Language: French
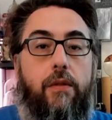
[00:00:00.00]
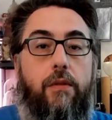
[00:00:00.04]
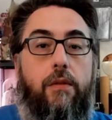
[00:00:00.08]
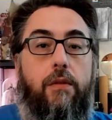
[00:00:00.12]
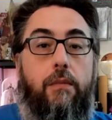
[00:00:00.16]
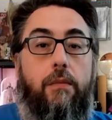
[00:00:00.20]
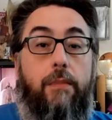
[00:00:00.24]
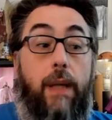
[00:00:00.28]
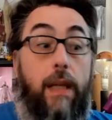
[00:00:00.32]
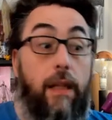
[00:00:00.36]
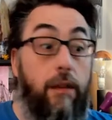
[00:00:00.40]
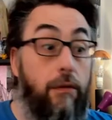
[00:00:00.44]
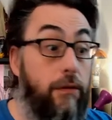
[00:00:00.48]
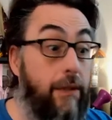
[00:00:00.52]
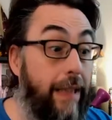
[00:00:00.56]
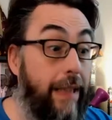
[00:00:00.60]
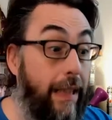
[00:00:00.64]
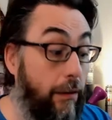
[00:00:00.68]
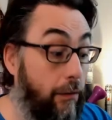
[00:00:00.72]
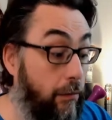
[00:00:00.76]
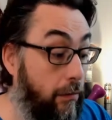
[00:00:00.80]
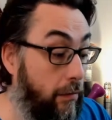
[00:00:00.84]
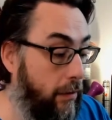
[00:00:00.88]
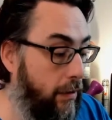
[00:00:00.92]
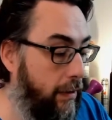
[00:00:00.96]
euh, ben, une
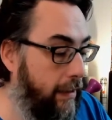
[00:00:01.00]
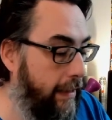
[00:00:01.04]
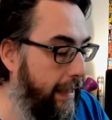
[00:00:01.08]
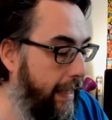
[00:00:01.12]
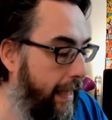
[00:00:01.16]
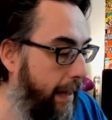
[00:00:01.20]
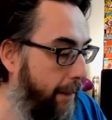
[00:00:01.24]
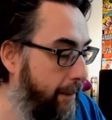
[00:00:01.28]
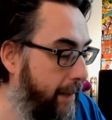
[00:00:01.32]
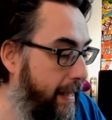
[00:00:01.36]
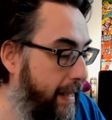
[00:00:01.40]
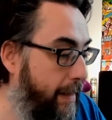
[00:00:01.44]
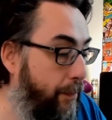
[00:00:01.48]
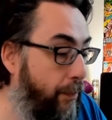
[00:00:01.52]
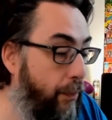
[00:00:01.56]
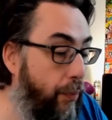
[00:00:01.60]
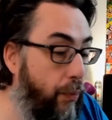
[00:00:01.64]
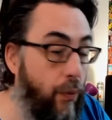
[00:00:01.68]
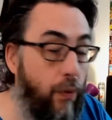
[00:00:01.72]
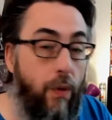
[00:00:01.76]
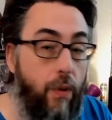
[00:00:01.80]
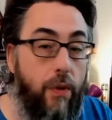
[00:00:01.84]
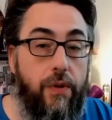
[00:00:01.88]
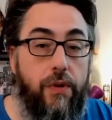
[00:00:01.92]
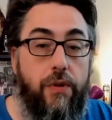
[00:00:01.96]
annonce qui a un petit
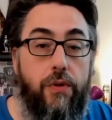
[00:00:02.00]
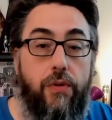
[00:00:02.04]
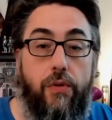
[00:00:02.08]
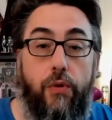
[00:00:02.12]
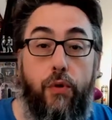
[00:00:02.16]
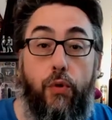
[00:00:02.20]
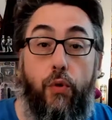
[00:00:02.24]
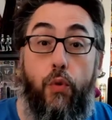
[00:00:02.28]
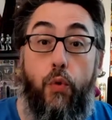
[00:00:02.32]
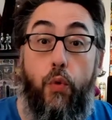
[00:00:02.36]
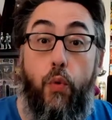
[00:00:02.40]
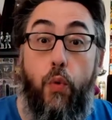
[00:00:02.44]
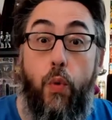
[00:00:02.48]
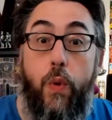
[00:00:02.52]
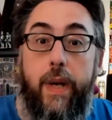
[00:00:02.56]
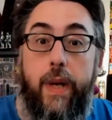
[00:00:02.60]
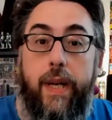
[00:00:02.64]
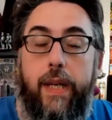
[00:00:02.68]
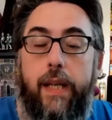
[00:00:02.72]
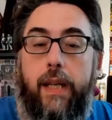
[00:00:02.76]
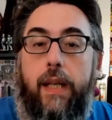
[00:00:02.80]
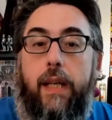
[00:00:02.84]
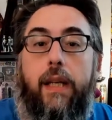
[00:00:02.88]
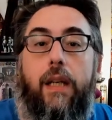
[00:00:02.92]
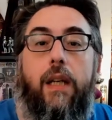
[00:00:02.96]
peu euh,
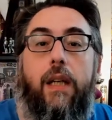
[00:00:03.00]
secoué